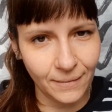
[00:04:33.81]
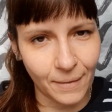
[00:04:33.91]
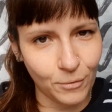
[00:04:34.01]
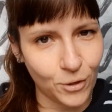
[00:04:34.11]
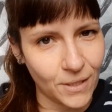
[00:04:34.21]

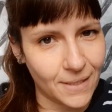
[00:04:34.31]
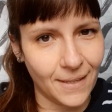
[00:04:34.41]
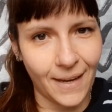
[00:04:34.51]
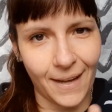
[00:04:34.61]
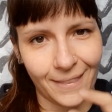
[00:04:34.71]
Vamos, es
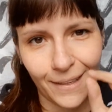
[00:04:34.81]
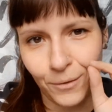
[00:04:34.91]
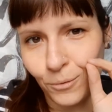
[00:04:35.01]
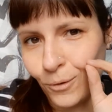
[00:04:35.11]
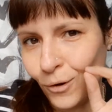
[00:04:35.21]
que ha
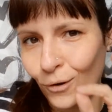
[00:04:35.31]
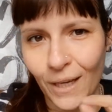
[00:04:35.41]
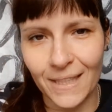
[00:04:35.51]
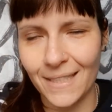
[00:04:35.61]
tenido un ojo la